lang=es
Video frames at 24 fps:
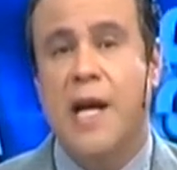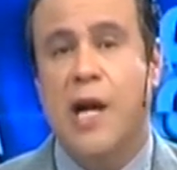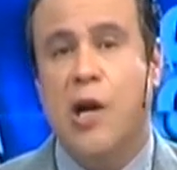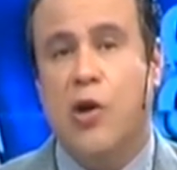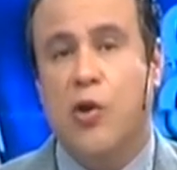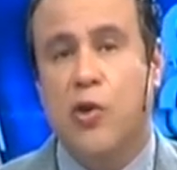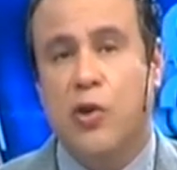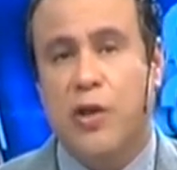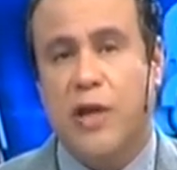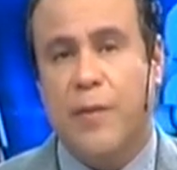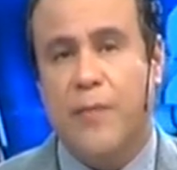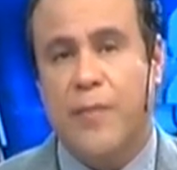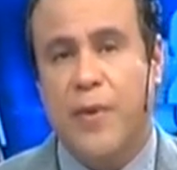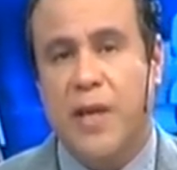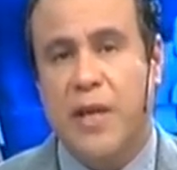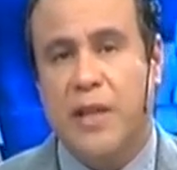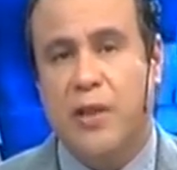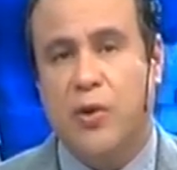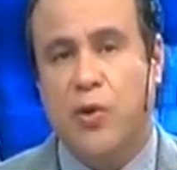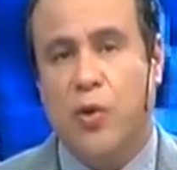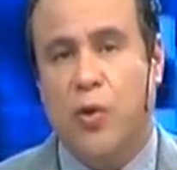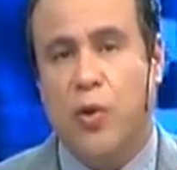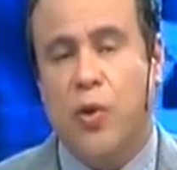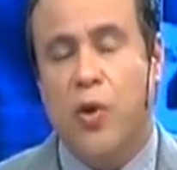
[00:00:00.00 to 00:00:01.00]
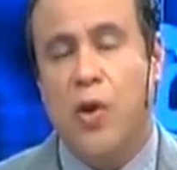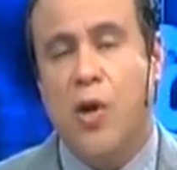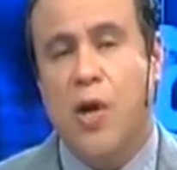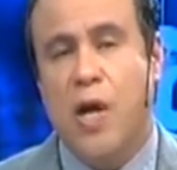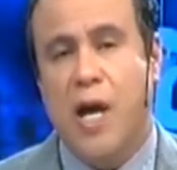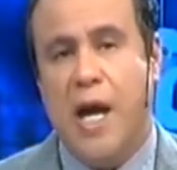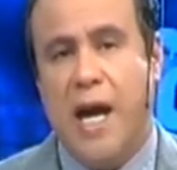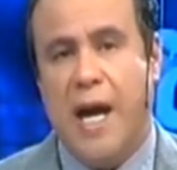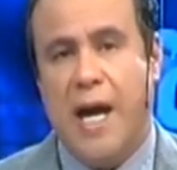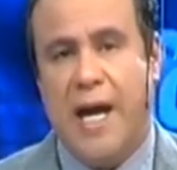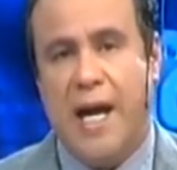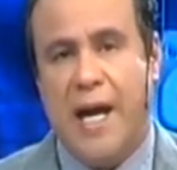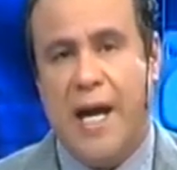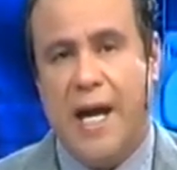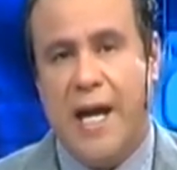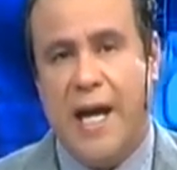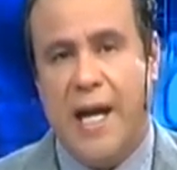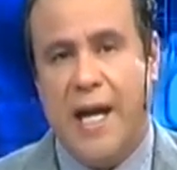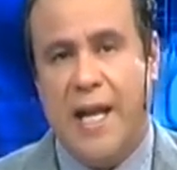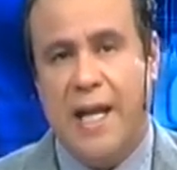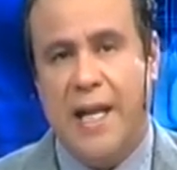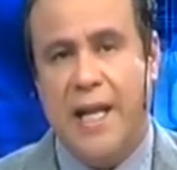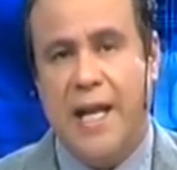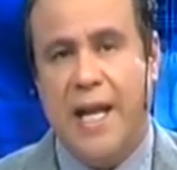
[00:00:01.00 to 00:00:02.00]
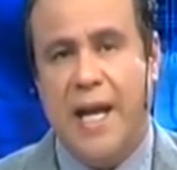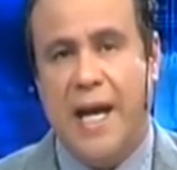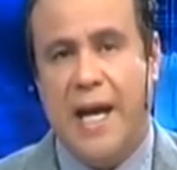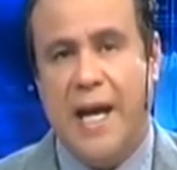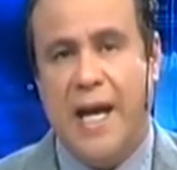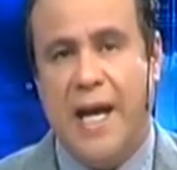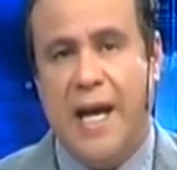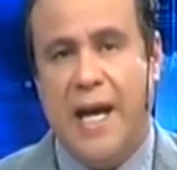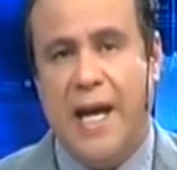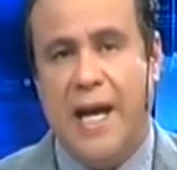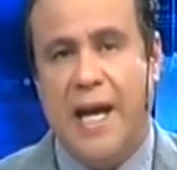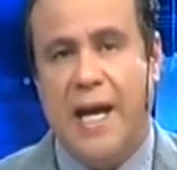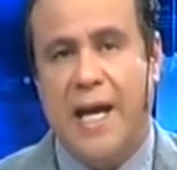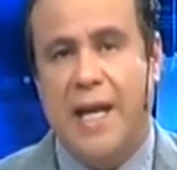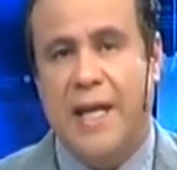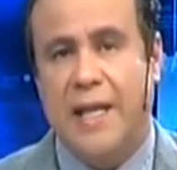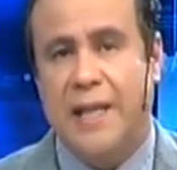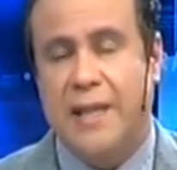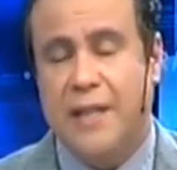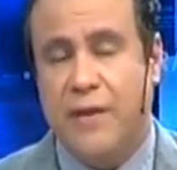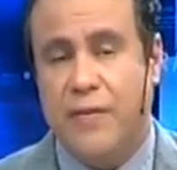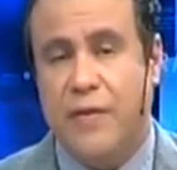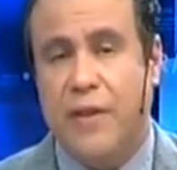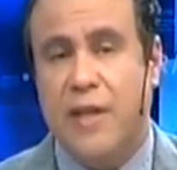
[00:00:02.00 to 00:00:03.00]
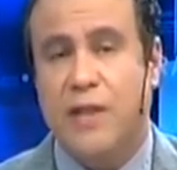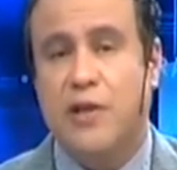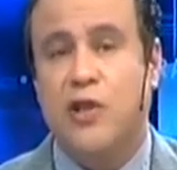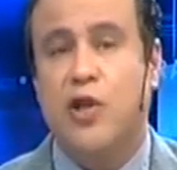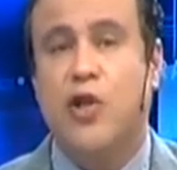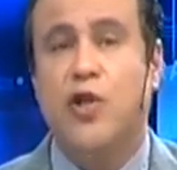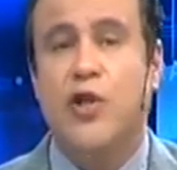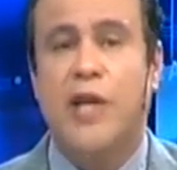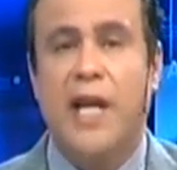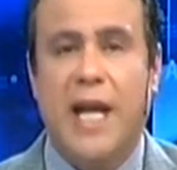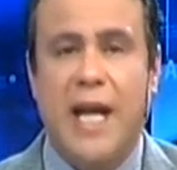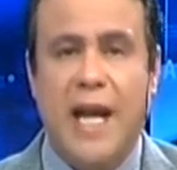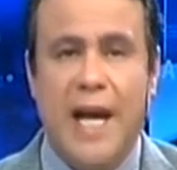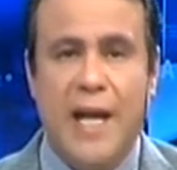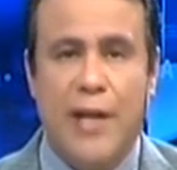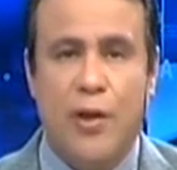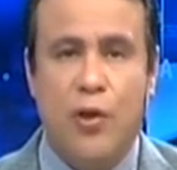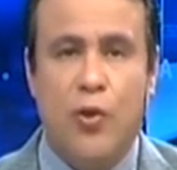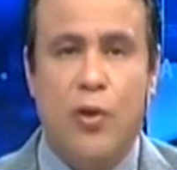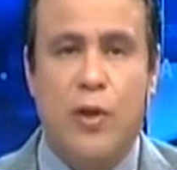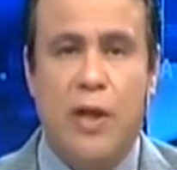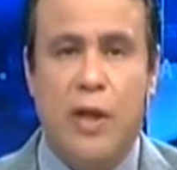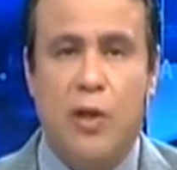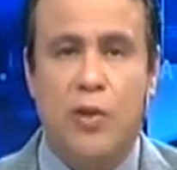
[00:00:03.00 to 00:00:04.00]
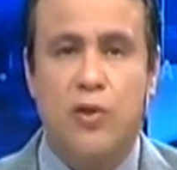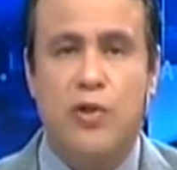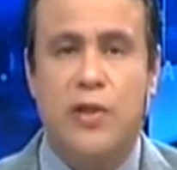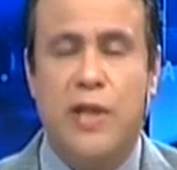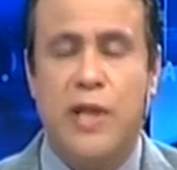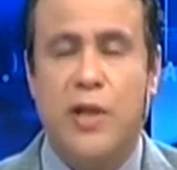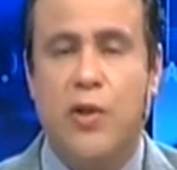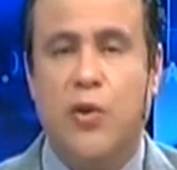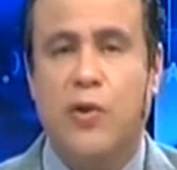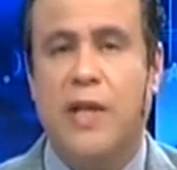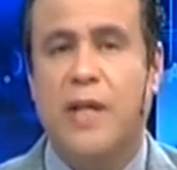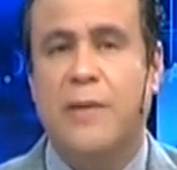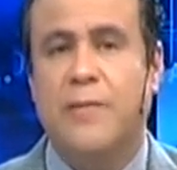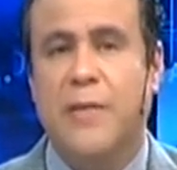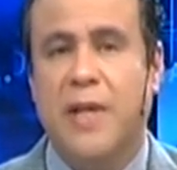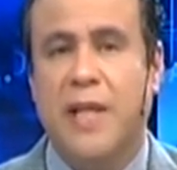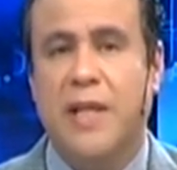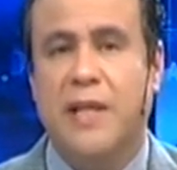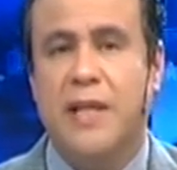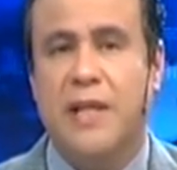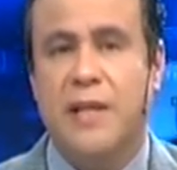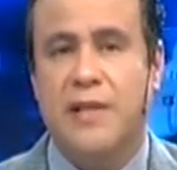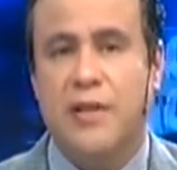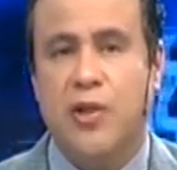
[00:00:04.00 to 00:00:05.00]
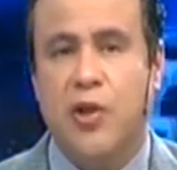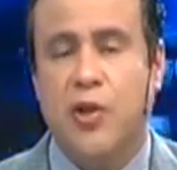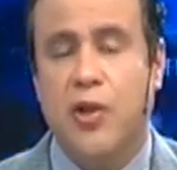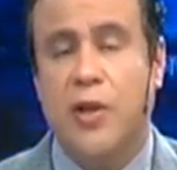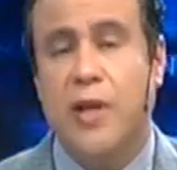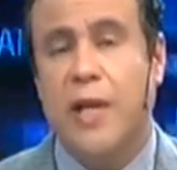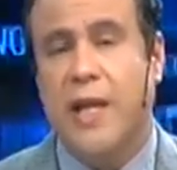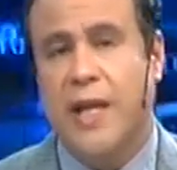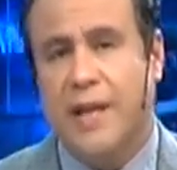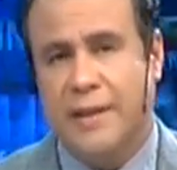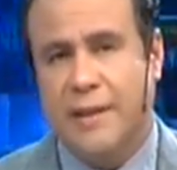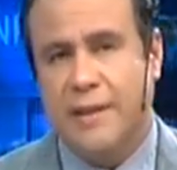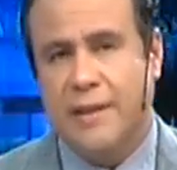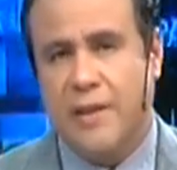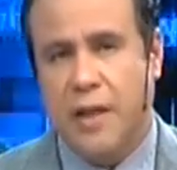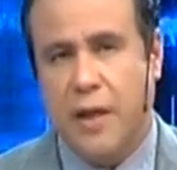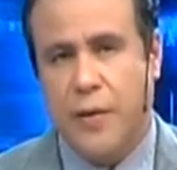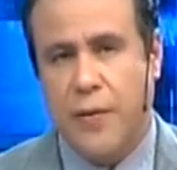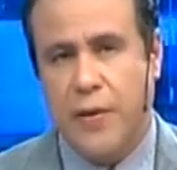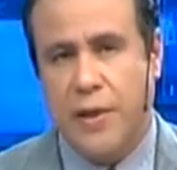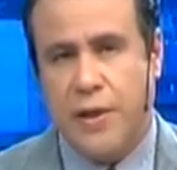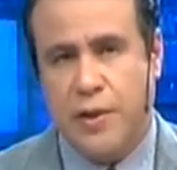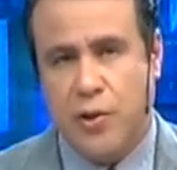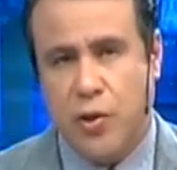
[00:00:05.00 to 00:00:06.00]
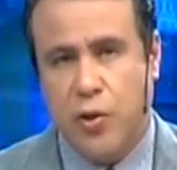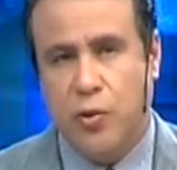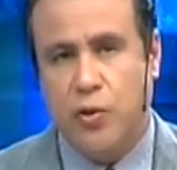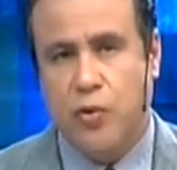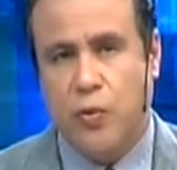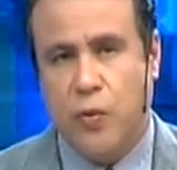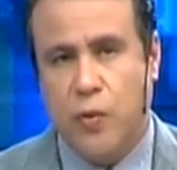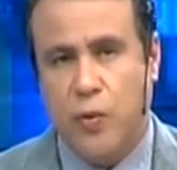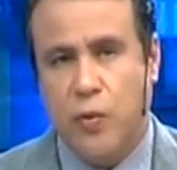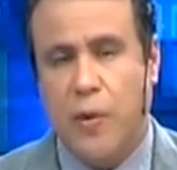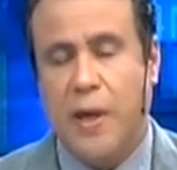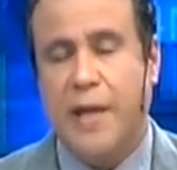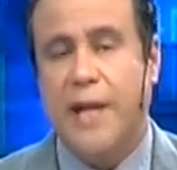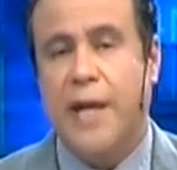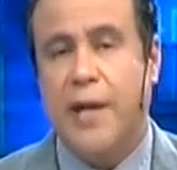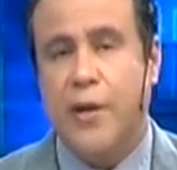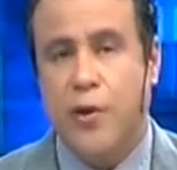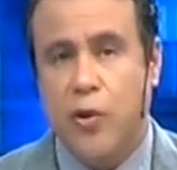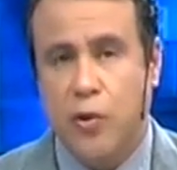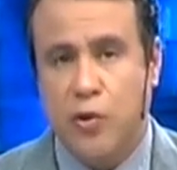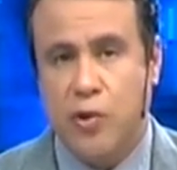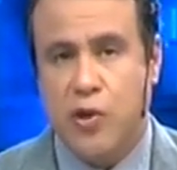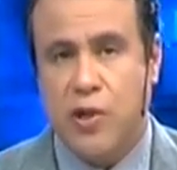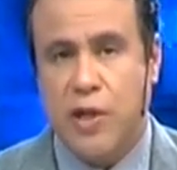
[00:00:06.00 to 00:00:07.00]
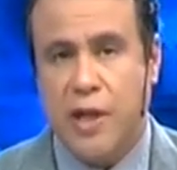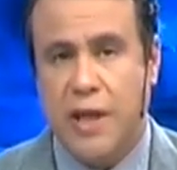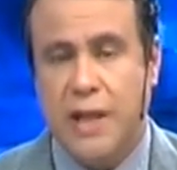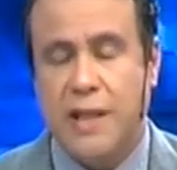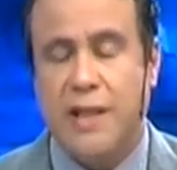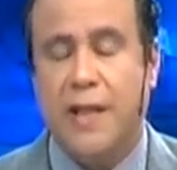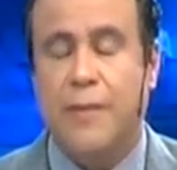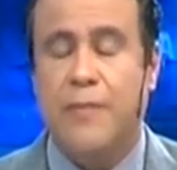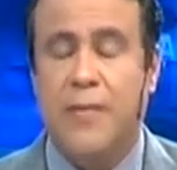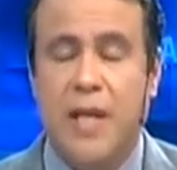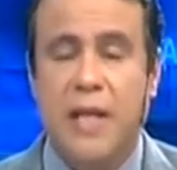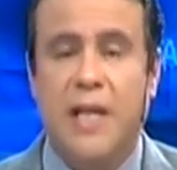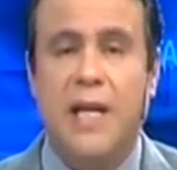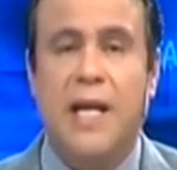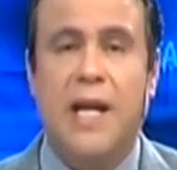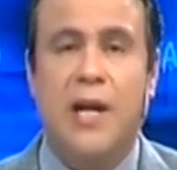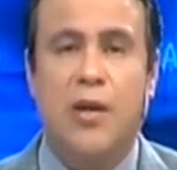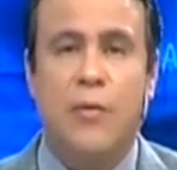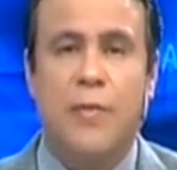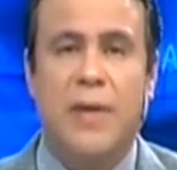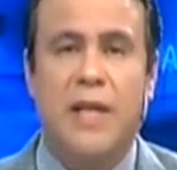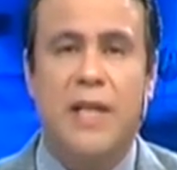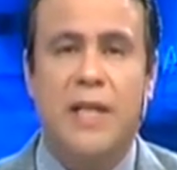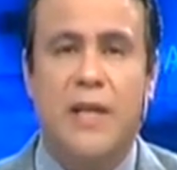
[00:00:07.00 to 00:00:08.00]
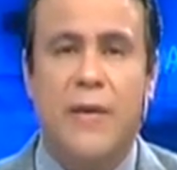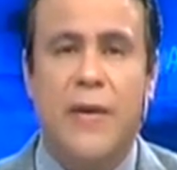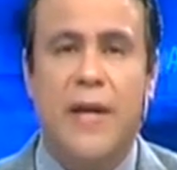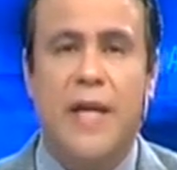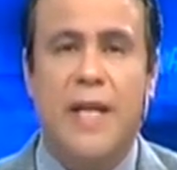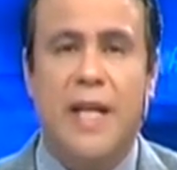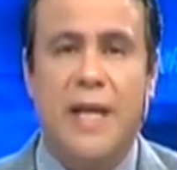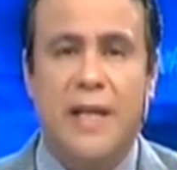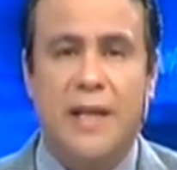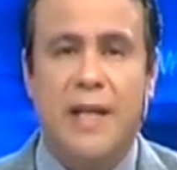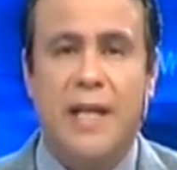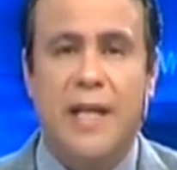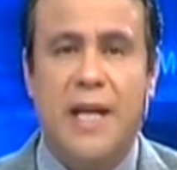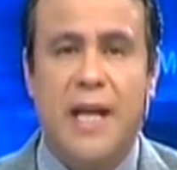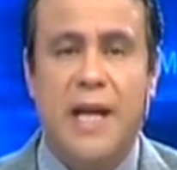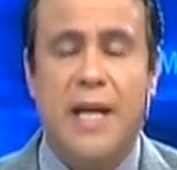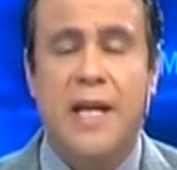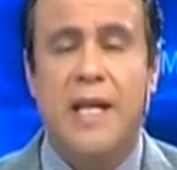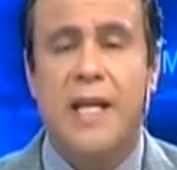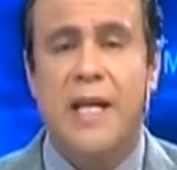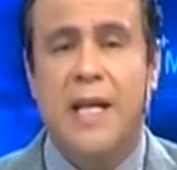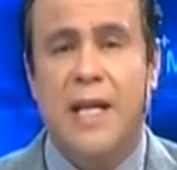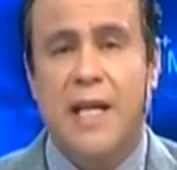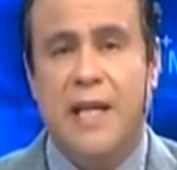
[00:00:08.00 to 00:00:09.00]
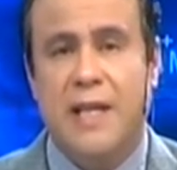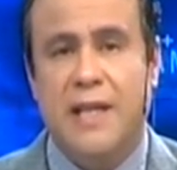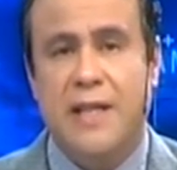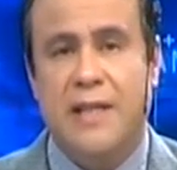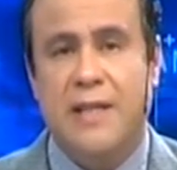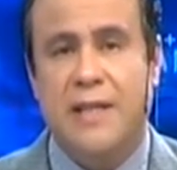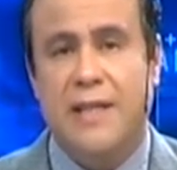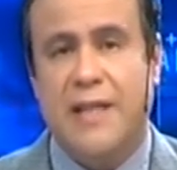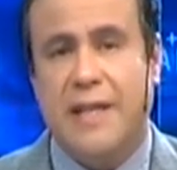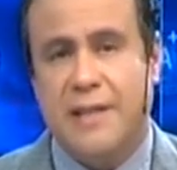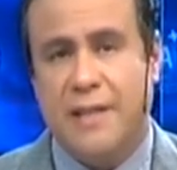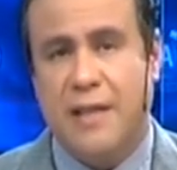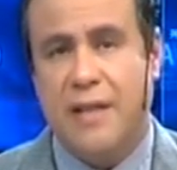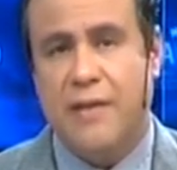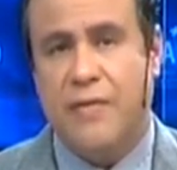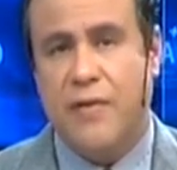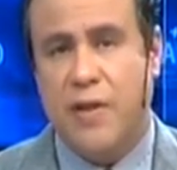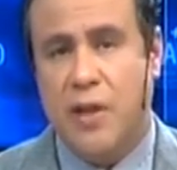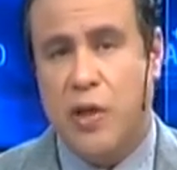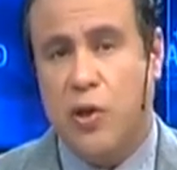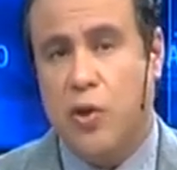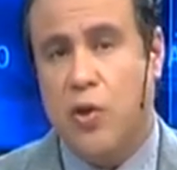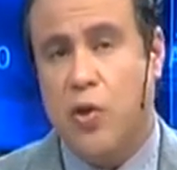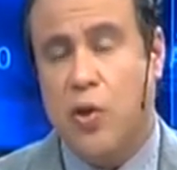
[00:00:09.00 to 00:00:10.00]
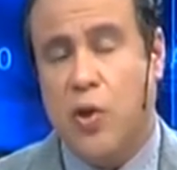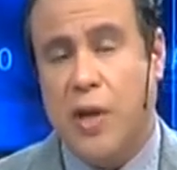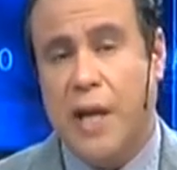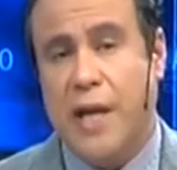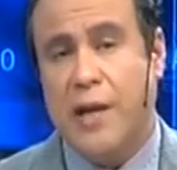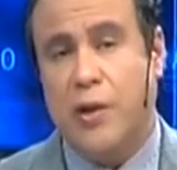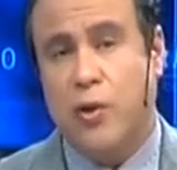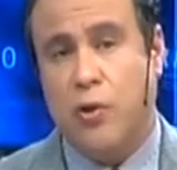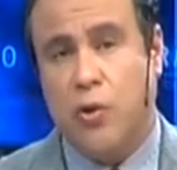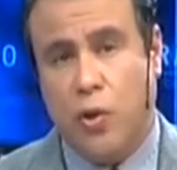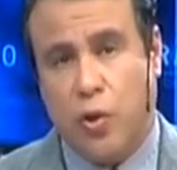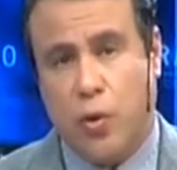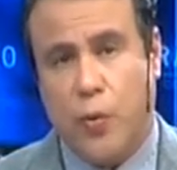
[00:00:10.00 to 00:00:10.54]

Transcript: Con respecto a la definición de cargos del Consejo de Administración, esta celebración tuvo lugar anoche también en la cooperativa eléctrica y ya se definieron los cargos.